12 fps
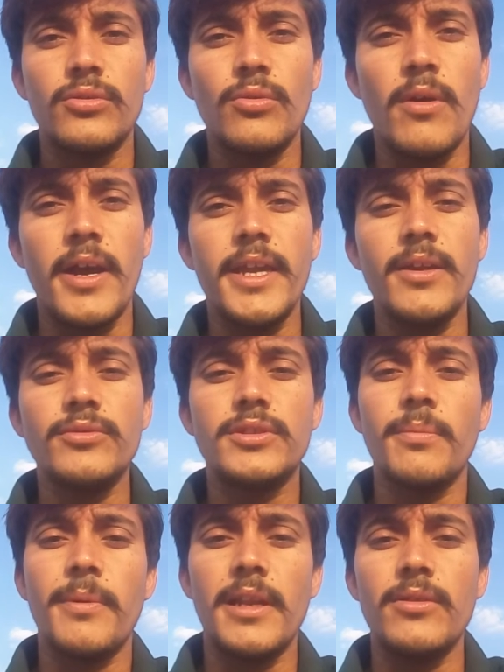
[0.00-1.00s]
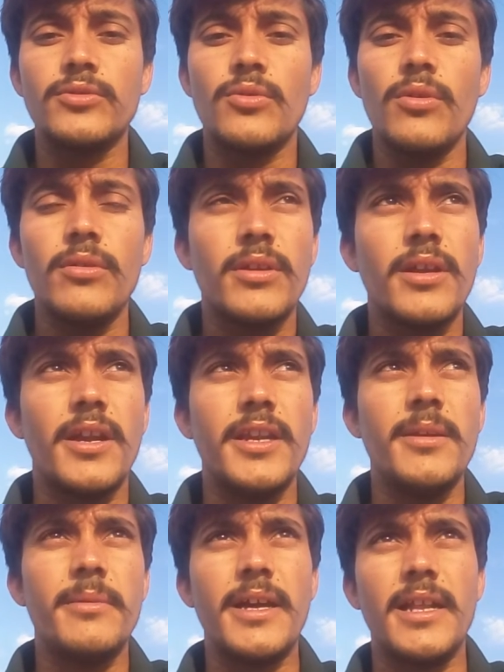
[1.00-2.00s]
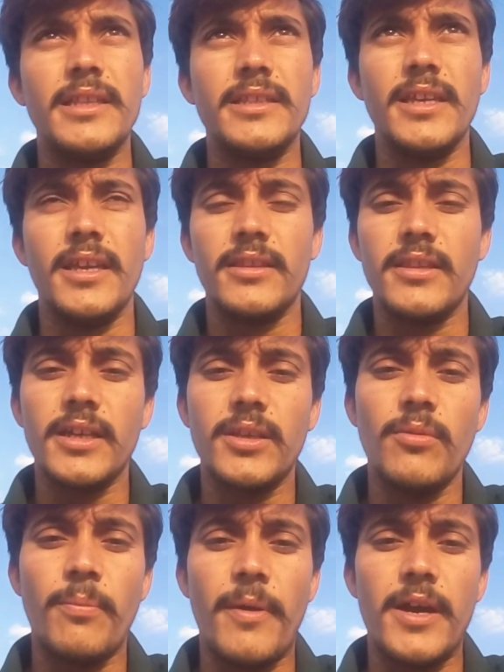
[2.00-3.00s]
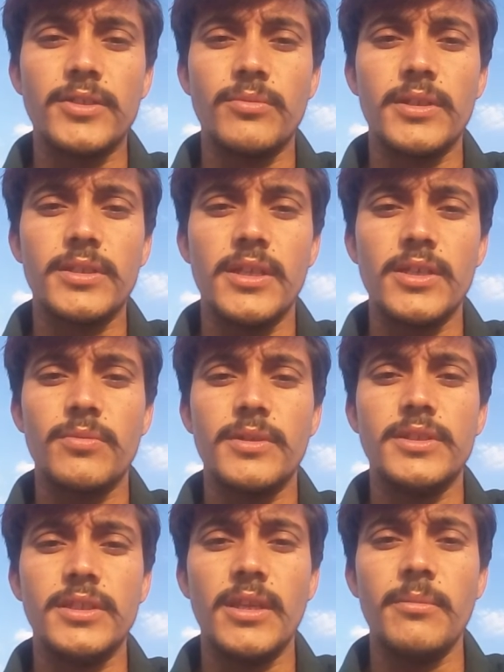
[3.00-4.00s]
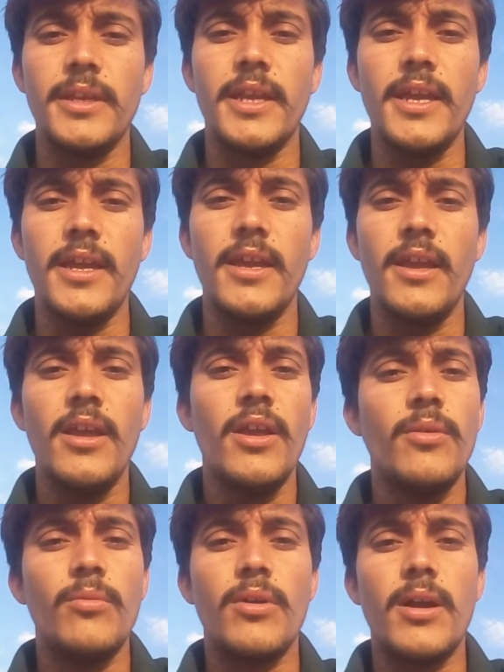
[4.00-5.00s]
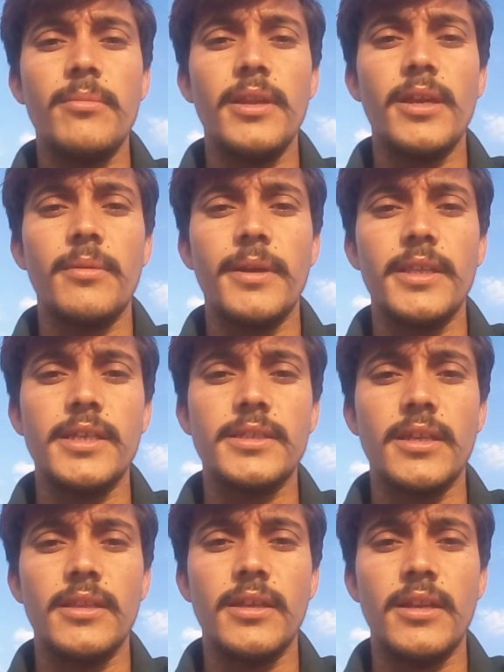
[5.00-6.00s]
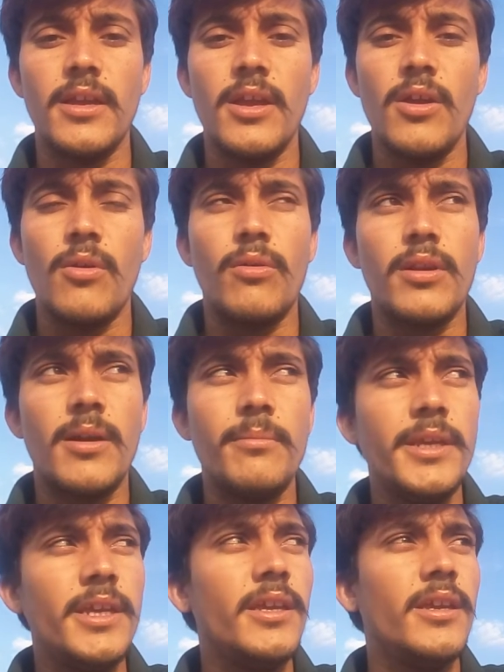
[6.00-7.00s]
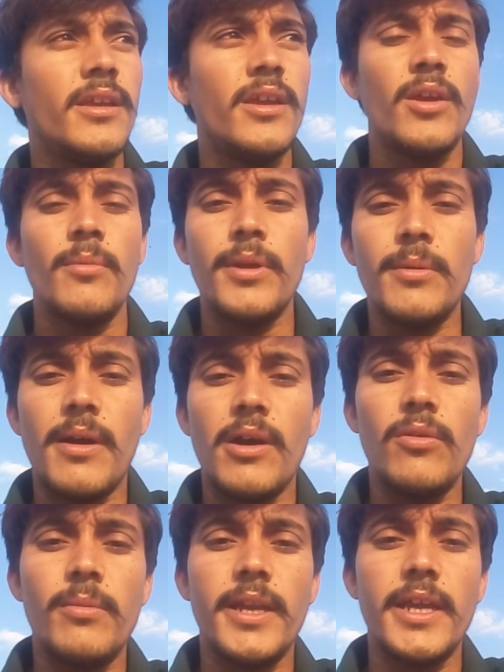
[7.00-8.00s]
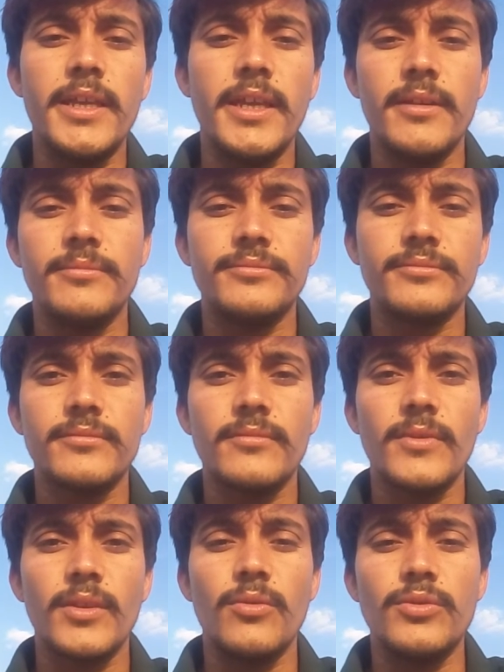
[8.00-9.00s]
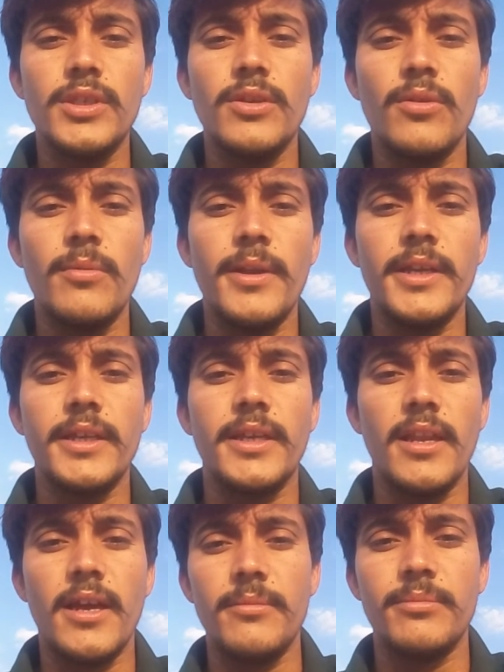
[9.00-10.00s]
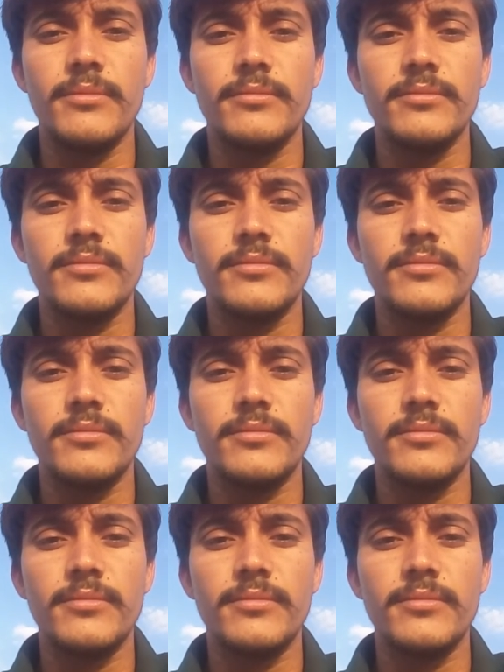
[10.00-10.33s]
तो आए उससे पहले उसको खड्डे में डाल देते ताकि वो पाँच वर्ष दस वर्ष जितना भी रहे वो काम नहीं कर पाए देश के अंदर और हम ही फिर माहौल बनाएंगे उसी गवर्नमेंट के खिलाफ